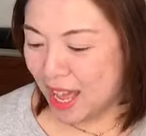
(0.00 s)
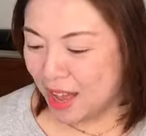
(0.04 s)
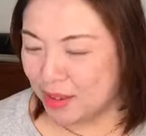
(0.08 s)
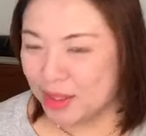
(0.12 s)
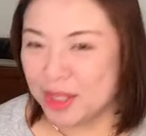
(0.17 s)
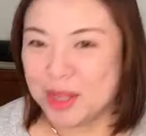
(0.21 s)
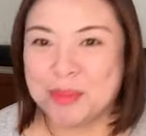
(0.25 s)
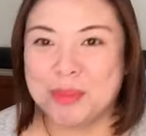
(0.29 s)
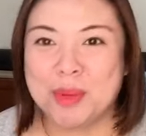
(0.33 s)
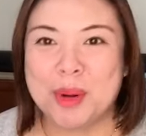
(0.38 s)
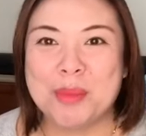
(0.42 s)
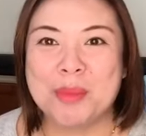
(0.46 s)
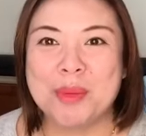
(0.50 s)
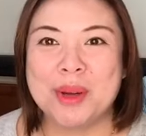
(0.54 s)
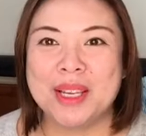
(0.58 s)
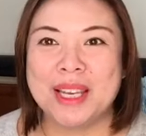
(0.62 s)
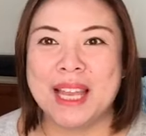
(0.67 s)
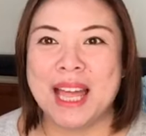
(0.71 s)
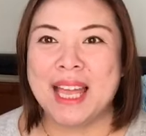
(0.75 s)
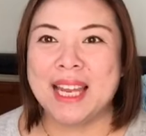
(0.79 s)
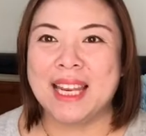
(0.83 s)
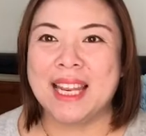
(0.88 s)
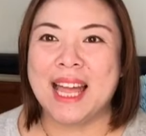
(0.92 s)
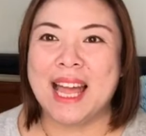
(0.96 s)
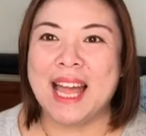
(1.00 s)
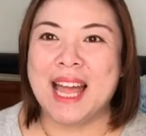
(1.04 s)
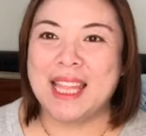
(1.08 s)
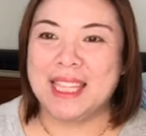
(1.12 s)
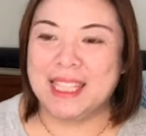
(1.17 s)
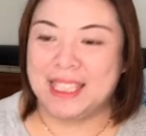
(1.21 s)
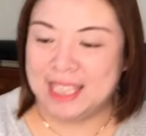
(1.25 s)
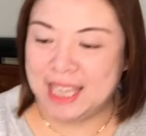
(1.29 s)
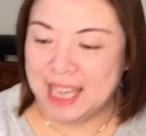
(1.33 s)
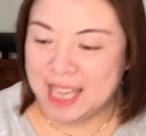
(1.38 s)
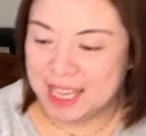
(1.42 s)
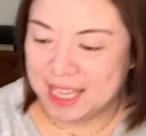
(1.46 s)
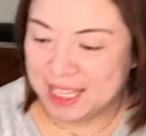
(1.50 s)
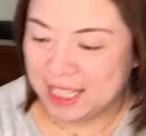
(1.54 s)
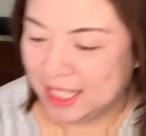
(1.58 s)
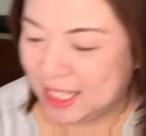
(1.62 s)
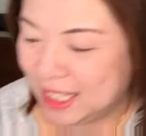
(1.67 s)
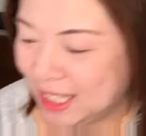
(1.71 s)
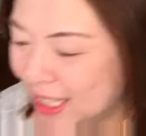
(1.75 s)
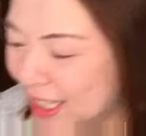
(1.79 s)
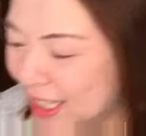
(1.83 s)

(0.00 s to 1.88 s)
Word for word: 我的波波来啦，你看，嘿